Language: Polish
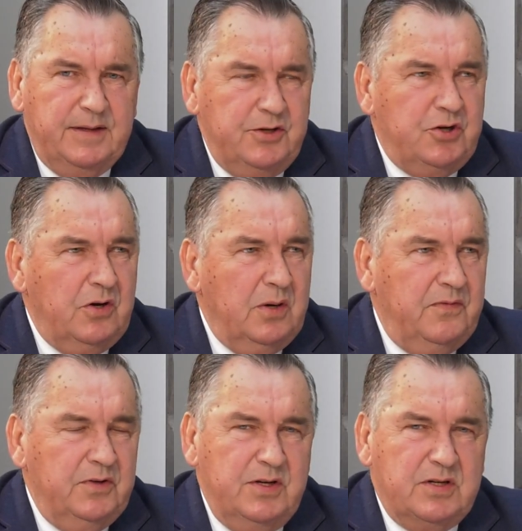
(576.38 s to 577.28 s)
Ten ciąg
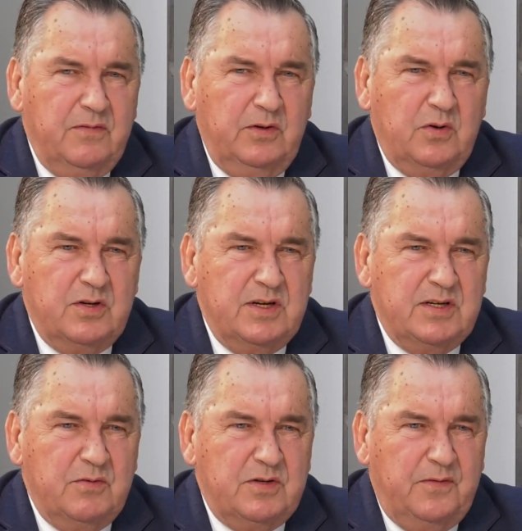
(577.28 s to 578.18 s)
obwodnicowy, który
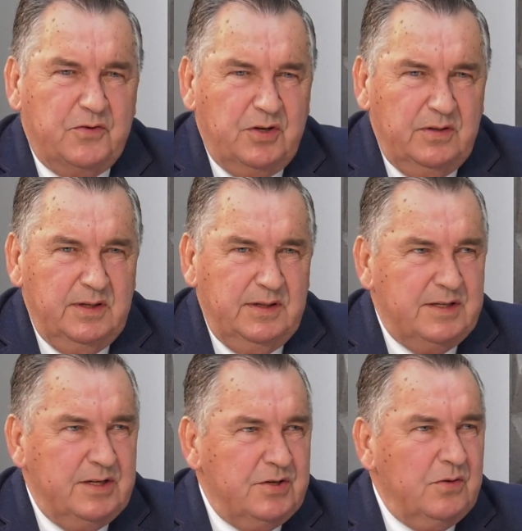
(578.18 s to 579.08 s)
został stworzony
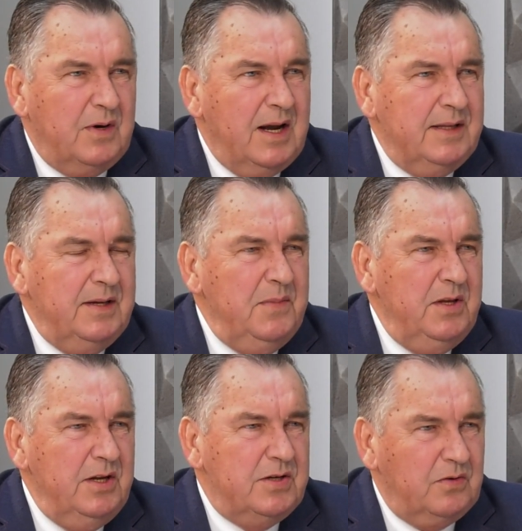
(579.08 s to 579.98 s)
decyzją Rady
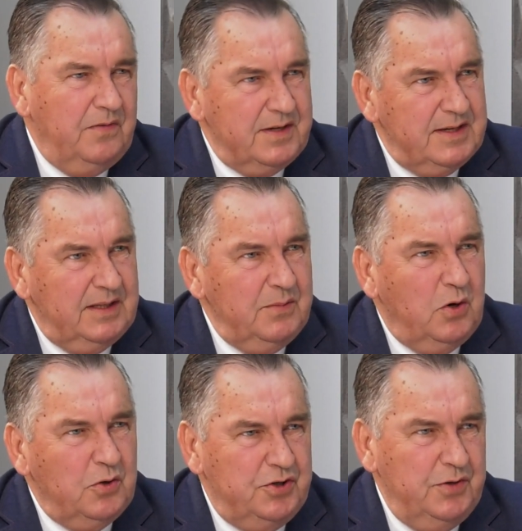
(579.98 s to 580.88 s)
Ministrów, ja za tym
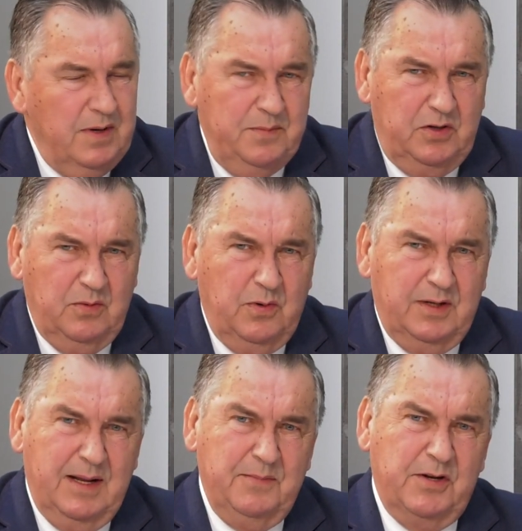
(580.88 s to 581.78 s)
chodziłem i to była
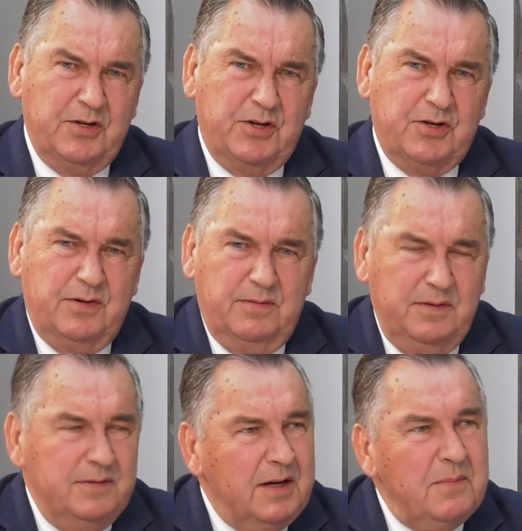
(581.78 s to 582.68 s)
dla mnie rzecz
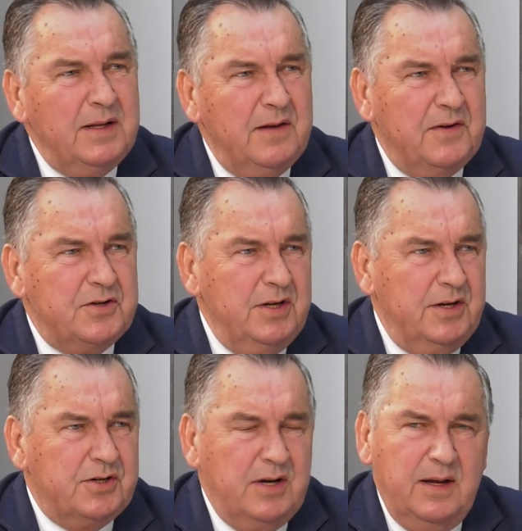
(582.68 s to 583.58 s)
chyba
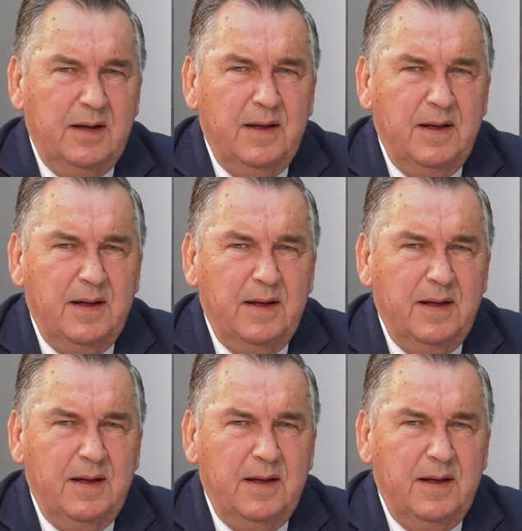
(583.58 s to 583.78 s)
najważniejsza.